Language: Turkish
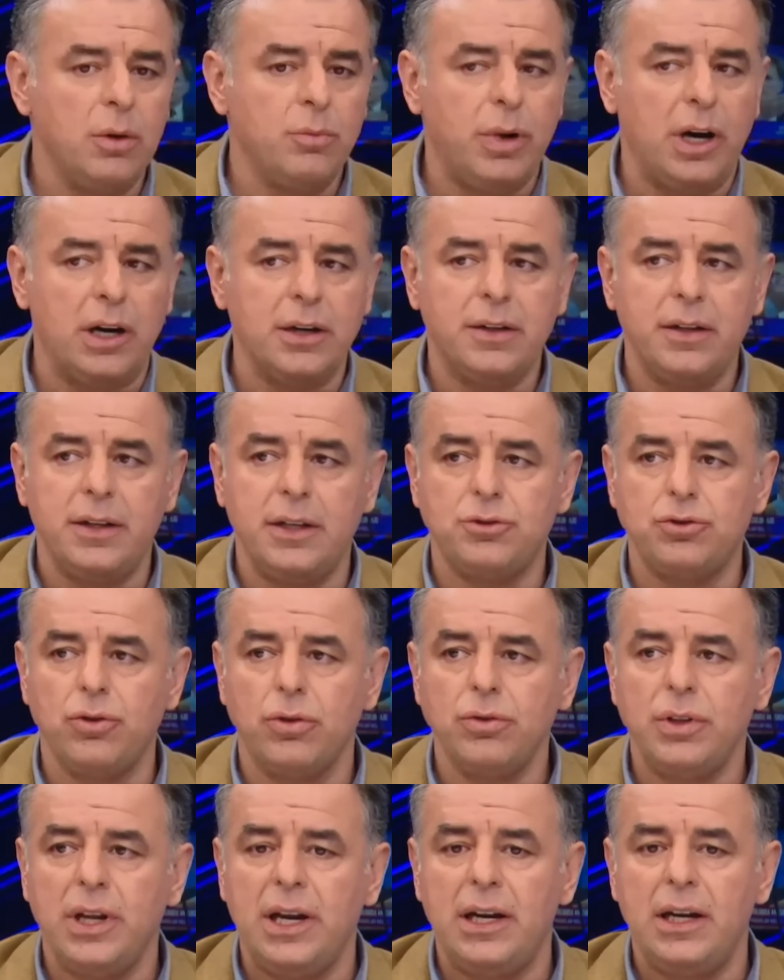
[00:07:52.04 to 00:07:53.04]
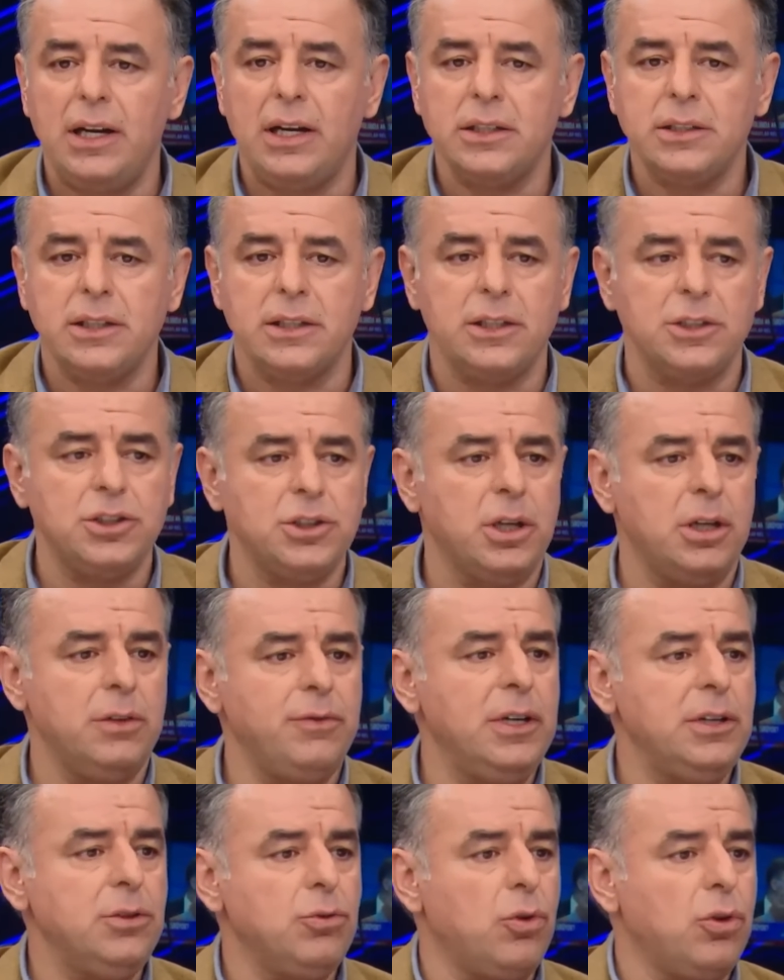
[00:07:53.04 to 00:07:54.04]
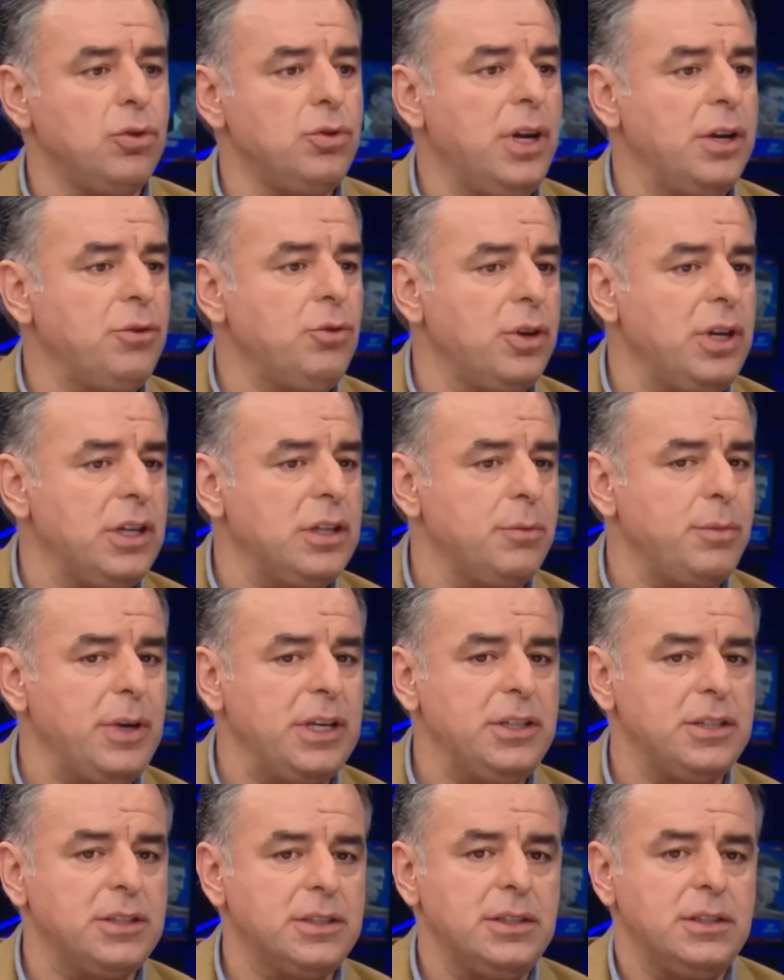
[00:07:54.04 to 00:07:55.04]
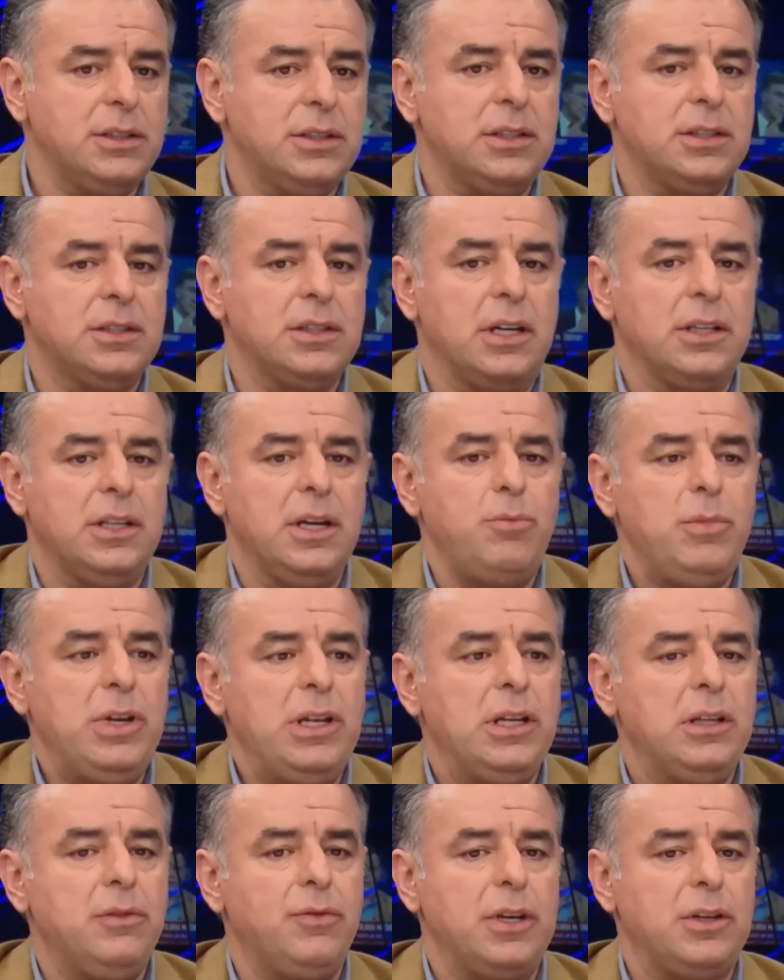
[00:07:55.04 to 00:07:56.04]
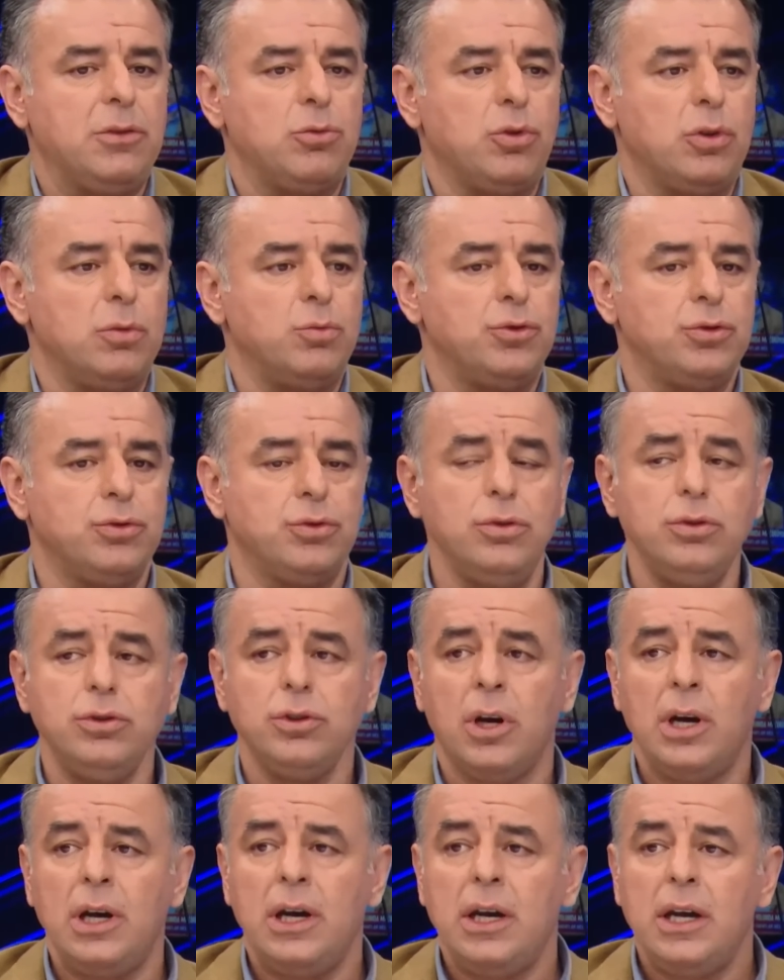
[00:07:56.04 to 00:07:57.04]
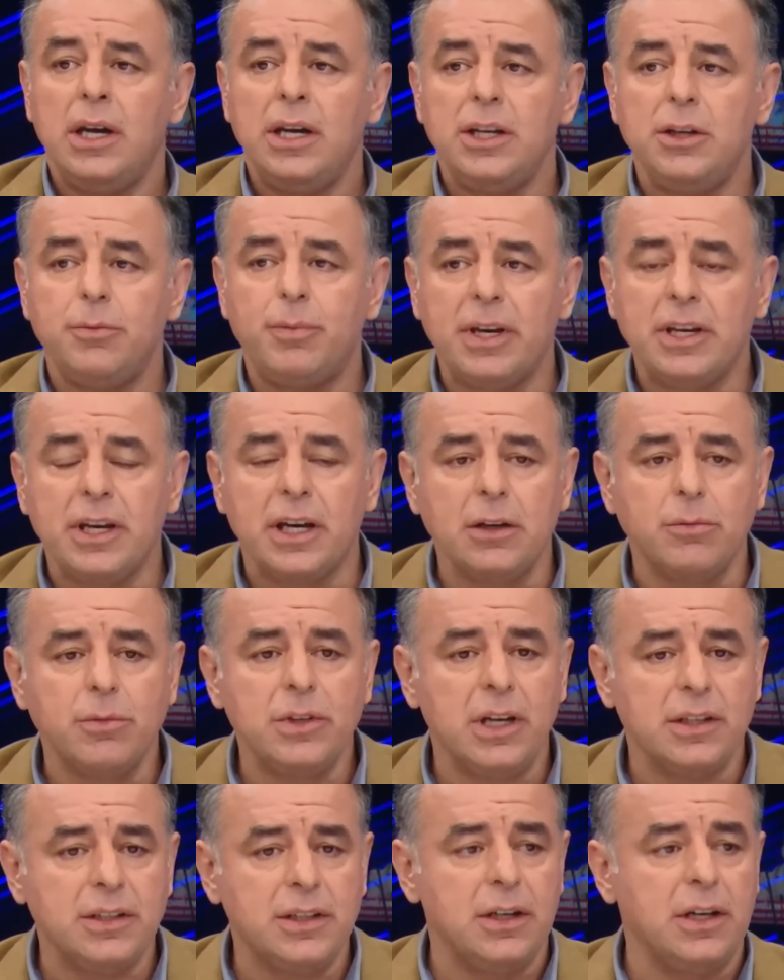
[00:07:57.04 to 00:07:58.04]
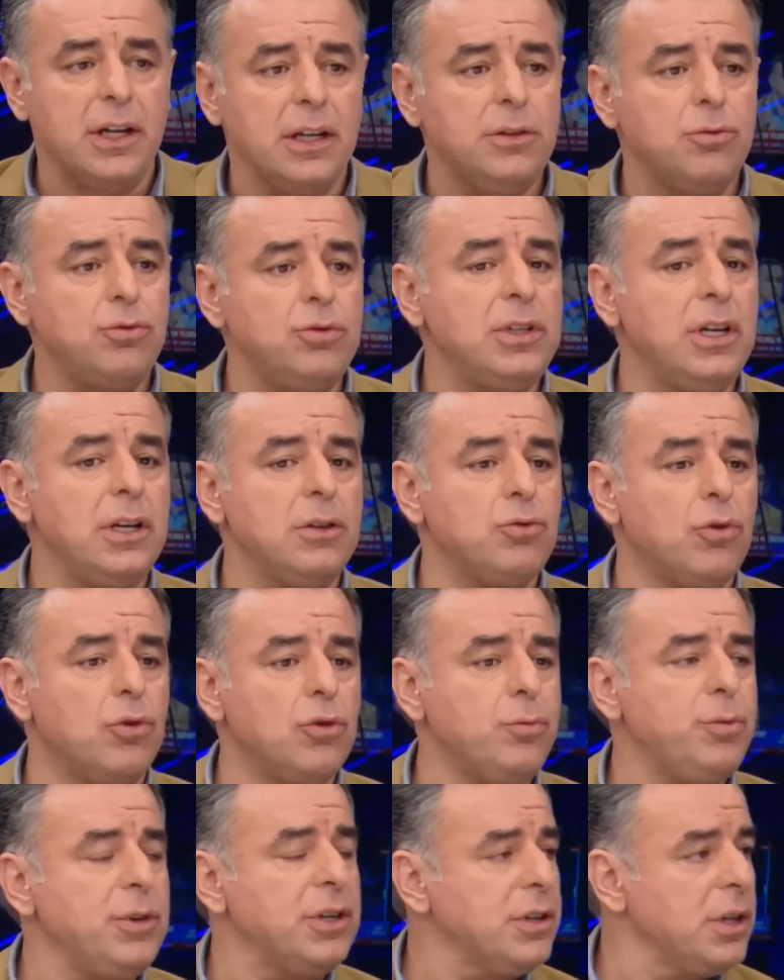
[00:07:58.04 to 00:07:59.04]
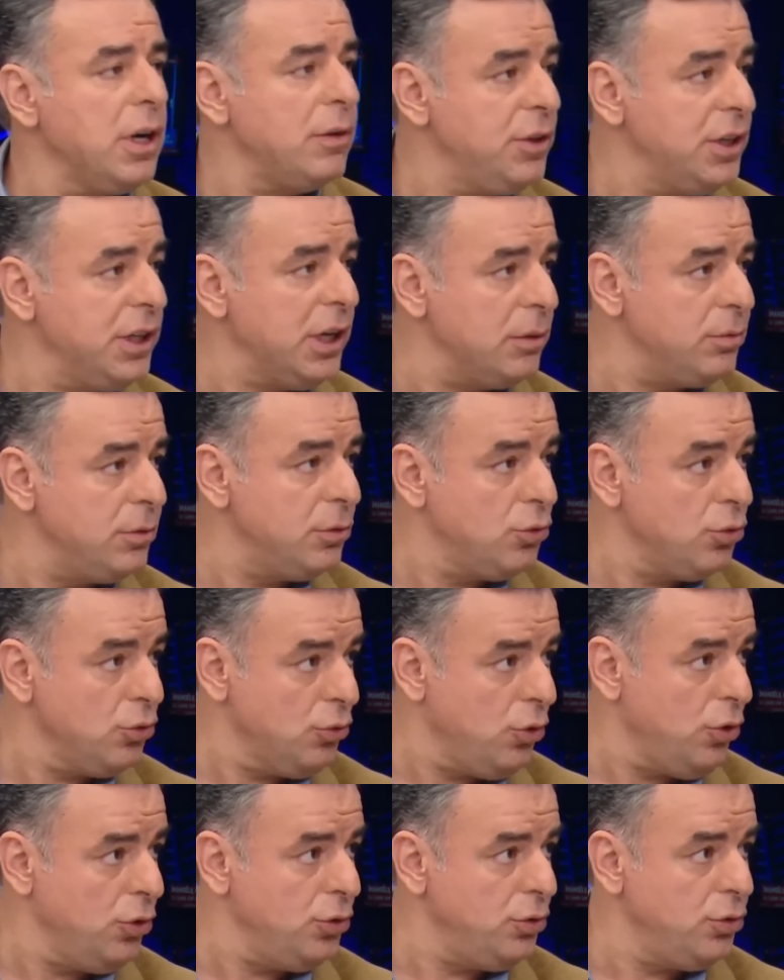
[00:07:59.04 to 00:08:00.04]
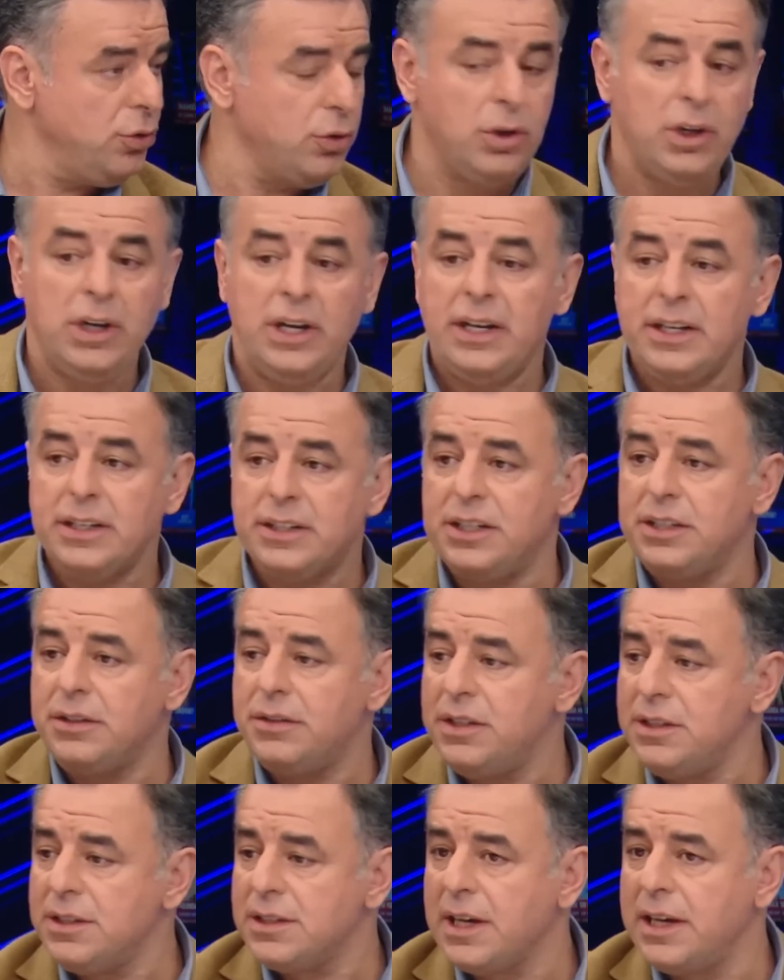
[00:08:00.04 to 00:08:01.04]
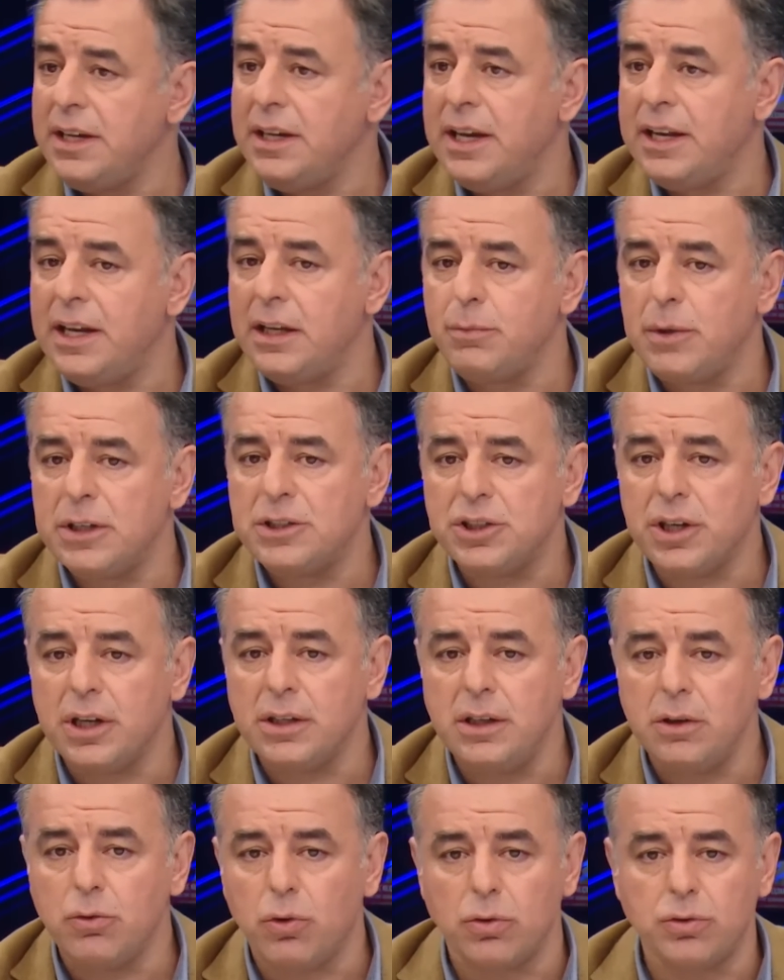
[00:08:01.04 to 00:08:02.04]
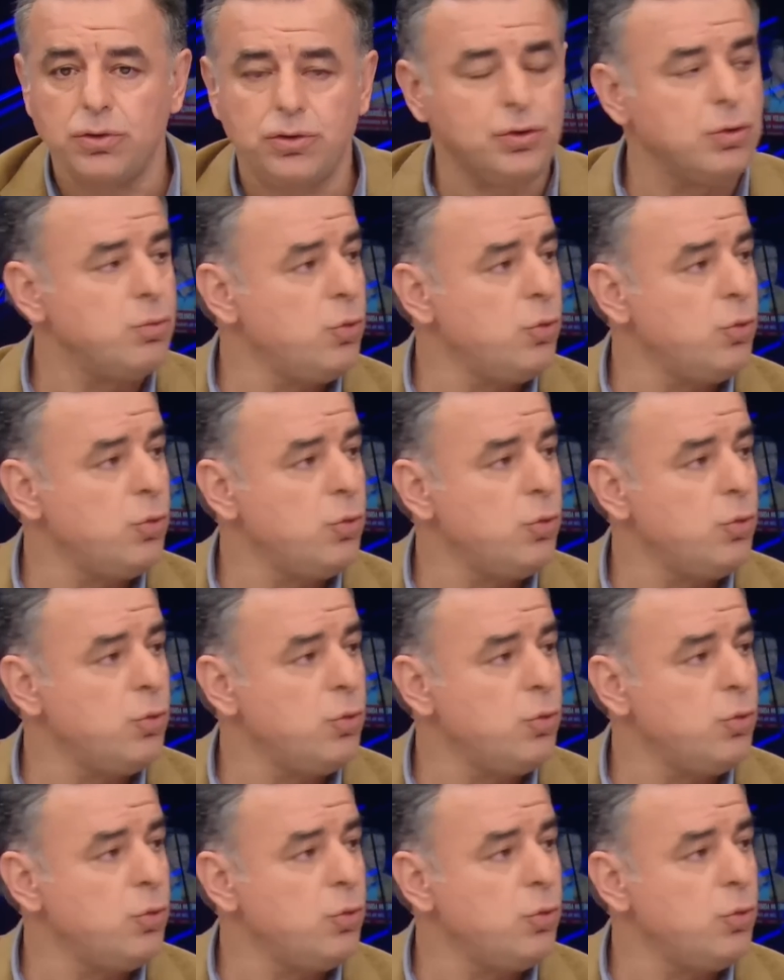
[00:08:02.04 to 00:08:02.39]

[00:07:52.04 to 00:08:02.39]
Partide çok değerli arkadaşlar var. Onlar yönetime girsin. Siz zaten milletvekili olmuşsunuz. İpek Hanım'ın da hatırlattığı üzere doğru bir tavır yaptı, koydu. Gitti Sayın Genel Başkan'la konuştu